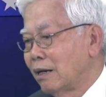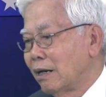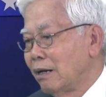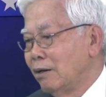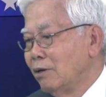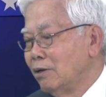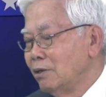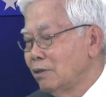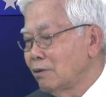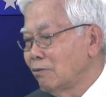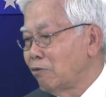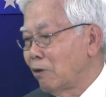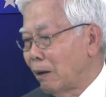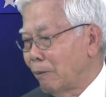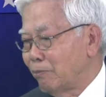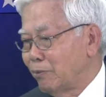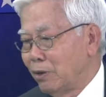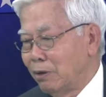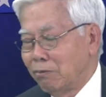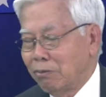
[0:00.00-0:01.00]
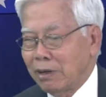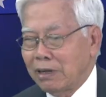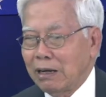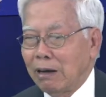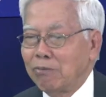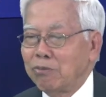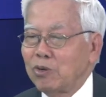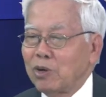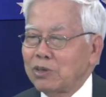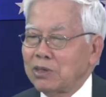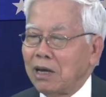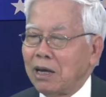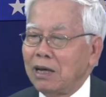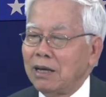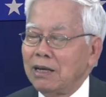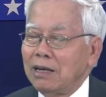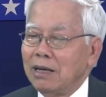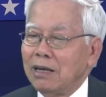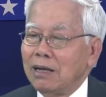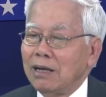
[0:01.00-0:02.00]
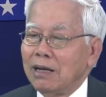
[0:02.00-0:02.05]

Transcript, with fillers: nước Pháp như vậy ông có thể